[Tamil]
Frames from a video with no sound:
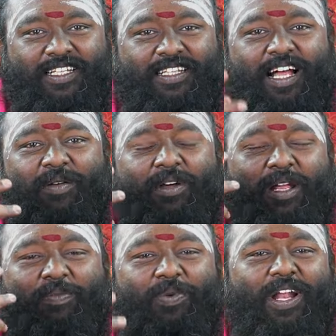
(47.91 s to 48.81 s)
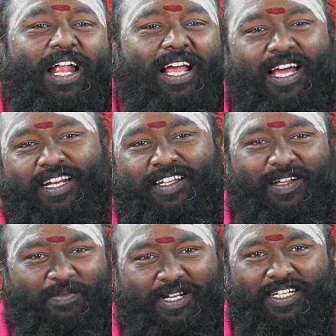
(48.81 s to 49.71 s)
செந்தாமரை போல் அழகாக
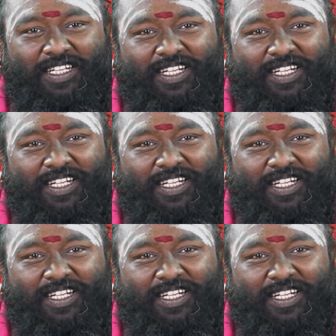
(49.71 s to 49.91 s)
இருக்குதாம்மா